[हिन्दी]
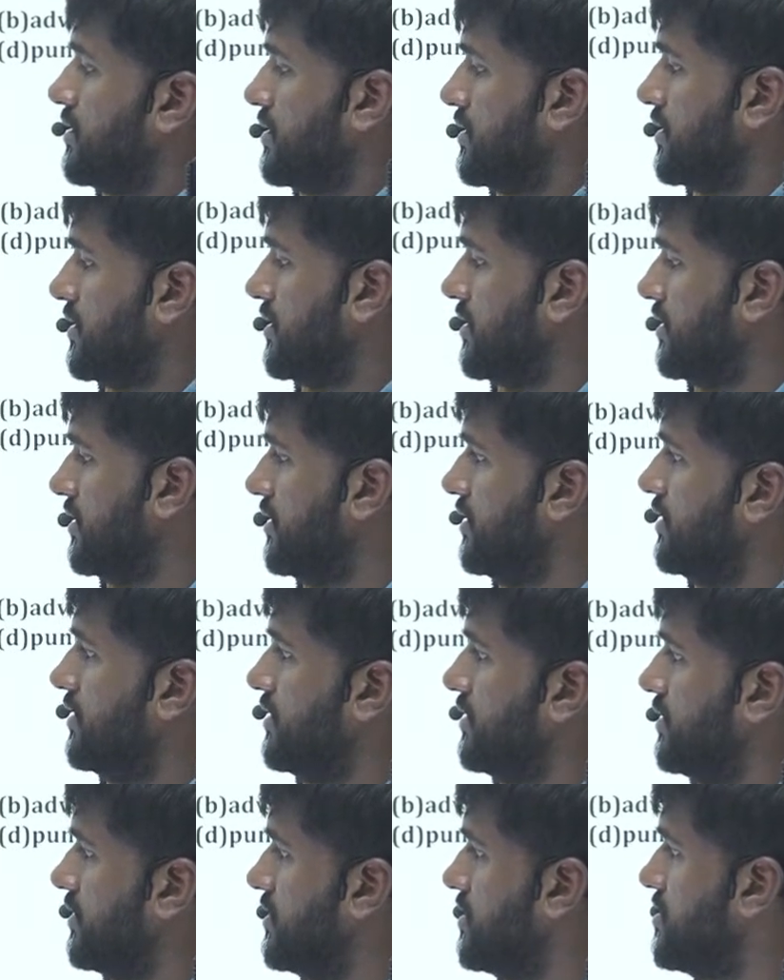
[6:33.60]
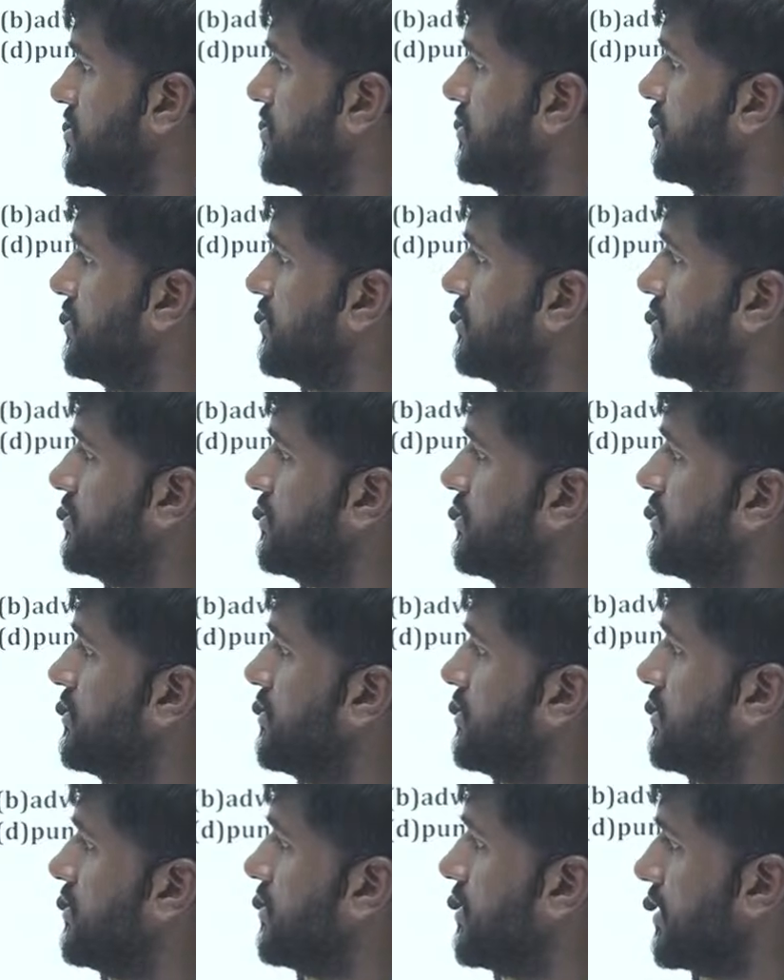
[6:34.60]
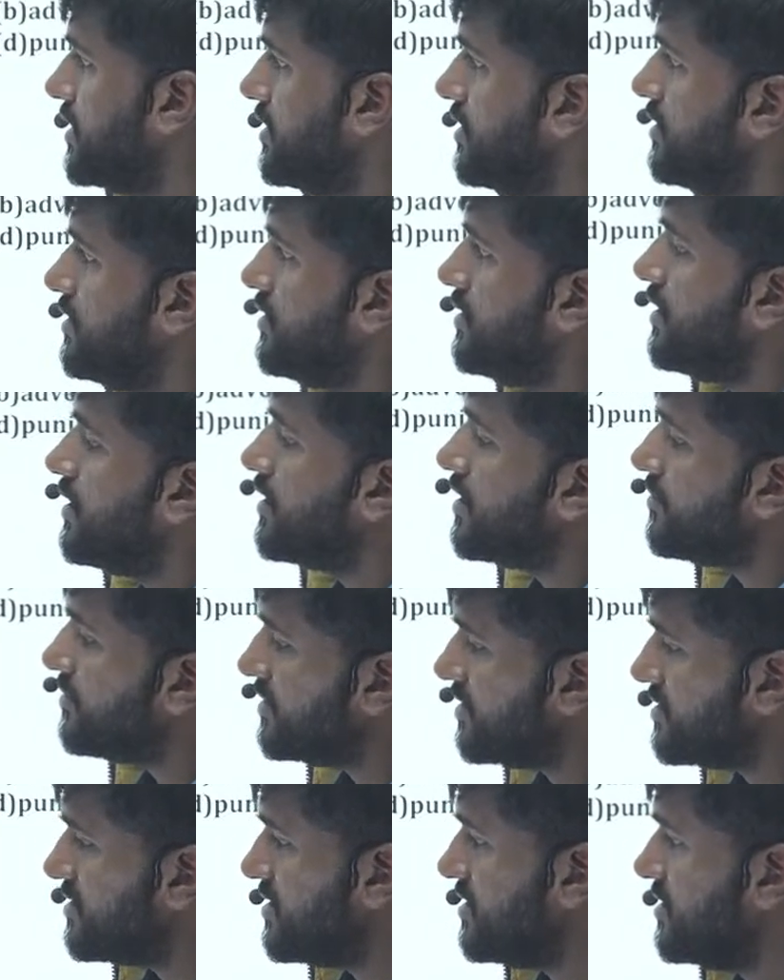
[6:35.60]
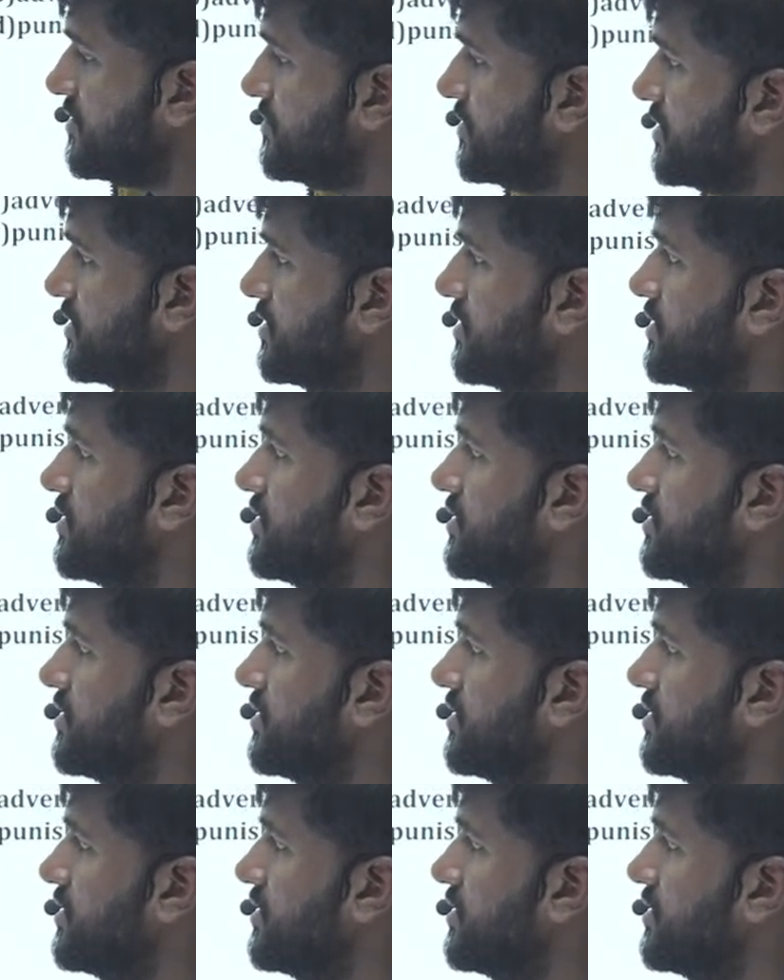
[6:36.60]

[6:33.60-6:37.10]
नहीं नहीं आगे पता चलेगा भाई